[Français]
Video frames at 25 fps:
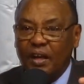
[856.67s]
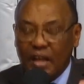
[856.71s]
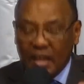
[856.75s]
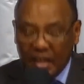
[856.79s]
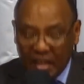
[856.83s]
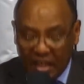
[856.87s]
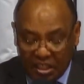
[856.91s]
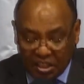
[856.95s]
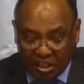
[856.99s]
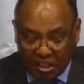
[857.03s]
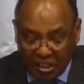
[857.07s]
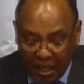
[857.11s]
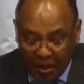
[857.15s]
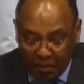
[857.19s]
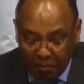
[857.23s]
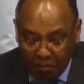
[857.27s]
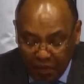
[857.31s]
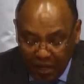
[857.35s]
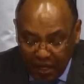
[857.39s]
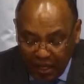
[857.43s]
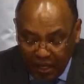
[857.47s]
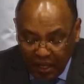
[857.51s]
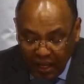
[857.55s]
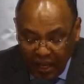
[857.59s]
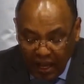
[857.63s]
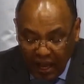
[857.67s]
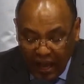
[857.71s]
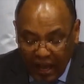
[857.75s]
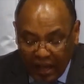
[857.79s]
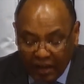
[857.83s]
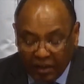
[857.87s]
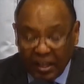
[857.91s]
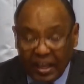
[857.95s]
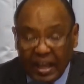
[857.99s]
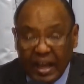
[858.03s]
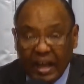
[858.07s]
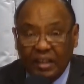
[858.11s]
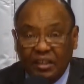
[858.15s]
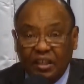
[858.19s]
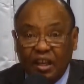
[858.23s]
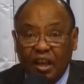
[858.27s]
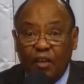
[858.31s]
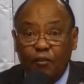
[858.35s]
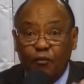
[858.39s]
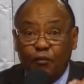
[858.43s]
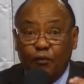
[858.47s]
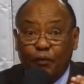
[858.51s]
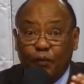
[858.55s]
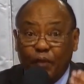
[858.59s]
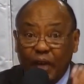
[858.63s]
Il s'est mis à regarder
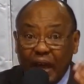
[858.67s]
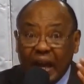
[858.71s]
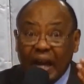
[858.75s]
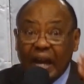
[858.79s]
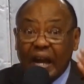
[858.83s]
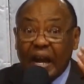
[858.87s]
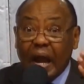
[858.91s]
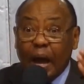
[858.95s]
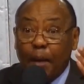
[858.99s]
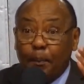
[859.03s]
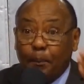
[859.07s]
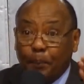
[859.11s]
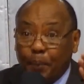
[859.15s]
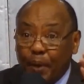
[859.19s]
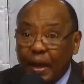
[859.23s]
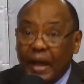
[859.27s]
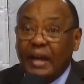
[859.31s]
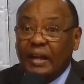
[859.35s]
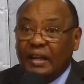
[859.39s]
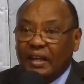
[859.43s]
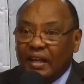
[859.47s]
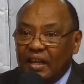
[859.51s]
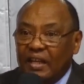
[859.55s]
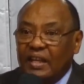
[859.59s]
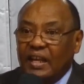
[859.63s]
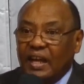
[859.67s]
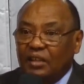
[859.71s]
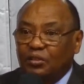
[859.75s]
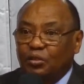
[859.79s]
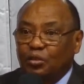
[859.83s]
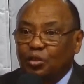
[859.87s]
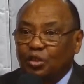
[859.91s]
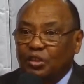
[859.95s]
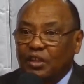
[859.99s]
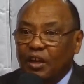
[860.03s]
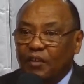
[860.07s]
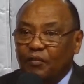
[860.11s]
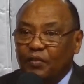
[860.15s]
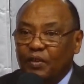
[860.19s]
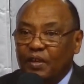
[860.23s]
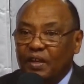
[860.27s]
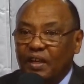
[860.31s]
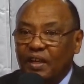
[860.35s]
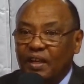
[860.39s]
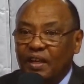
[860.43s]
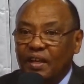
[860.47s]
vers l'appel qu'il y a sur sa vie.